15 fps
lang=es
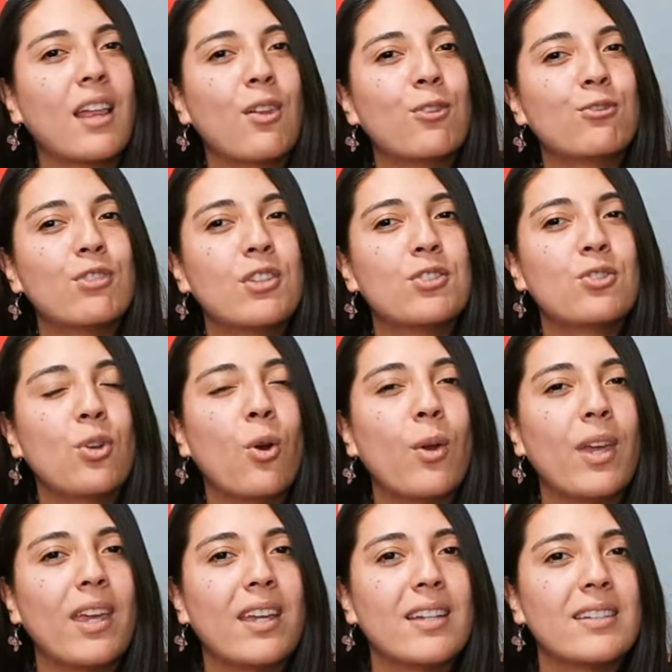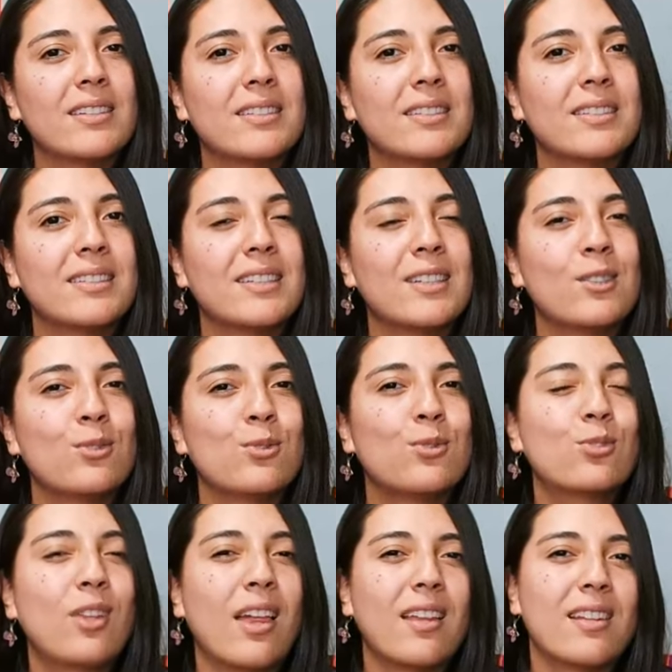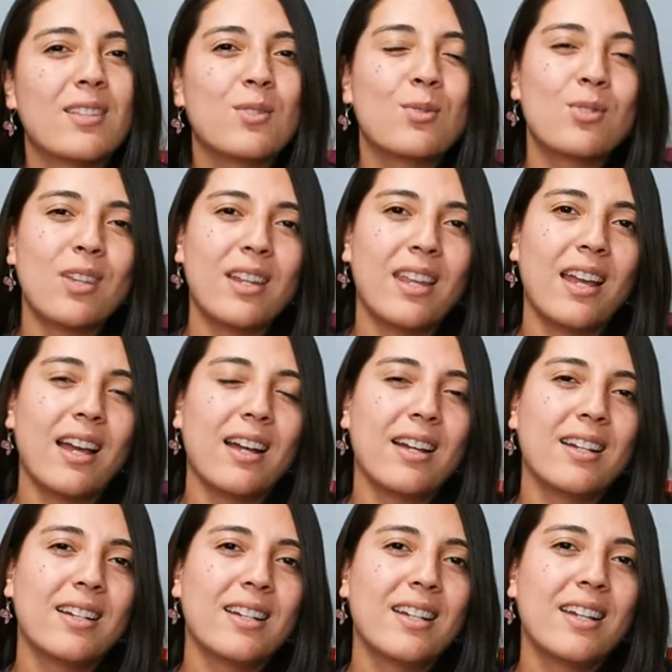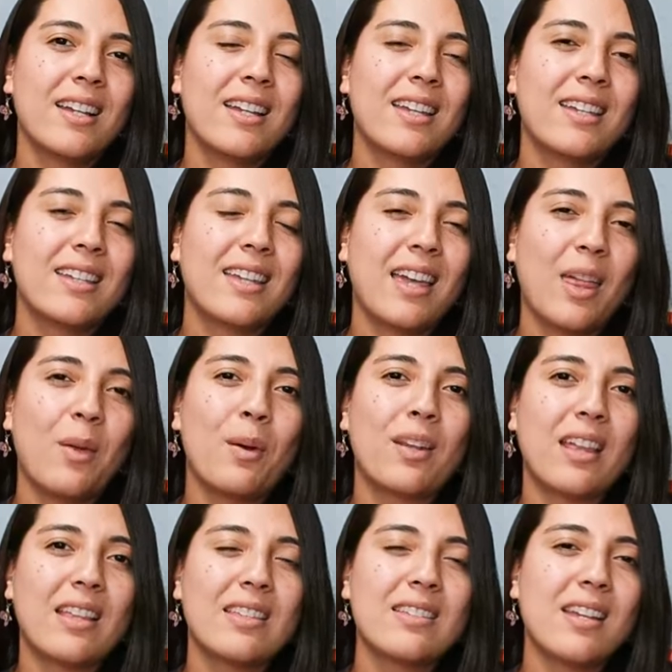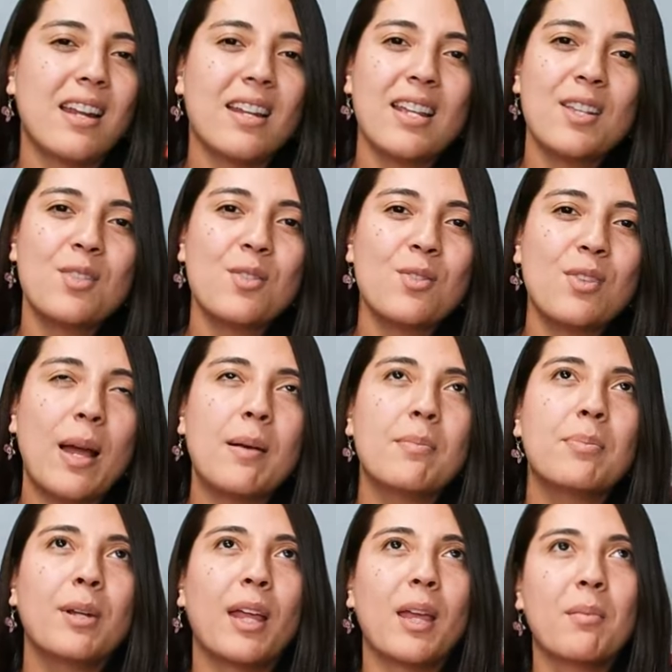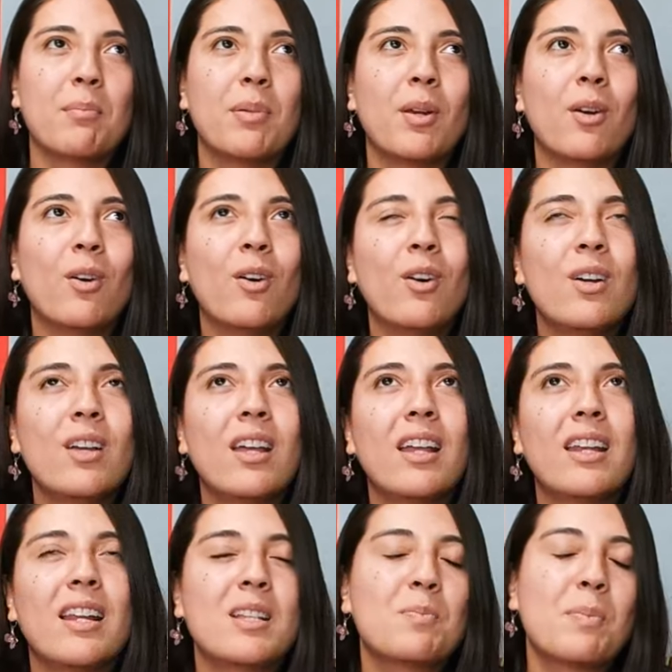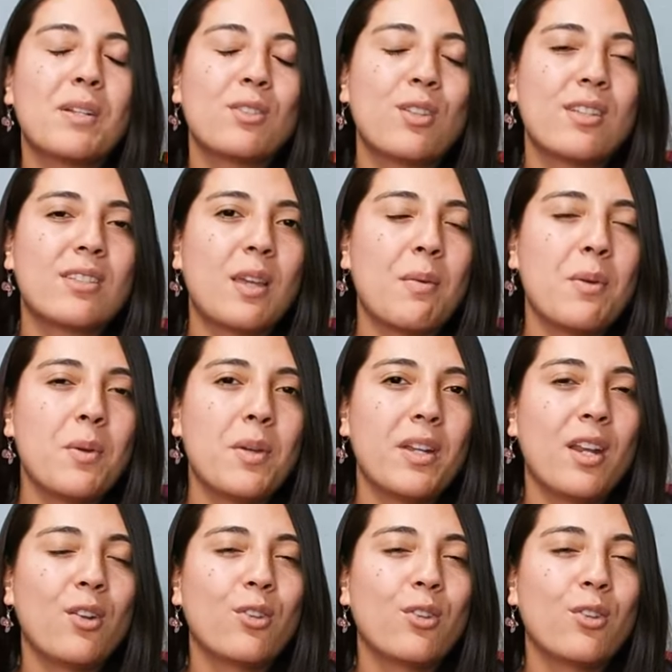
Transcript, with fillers: de donde soy. ¿Ustedes les gustaría de verdad hicieran eso. O sea, por ejemplo, las personas que viven en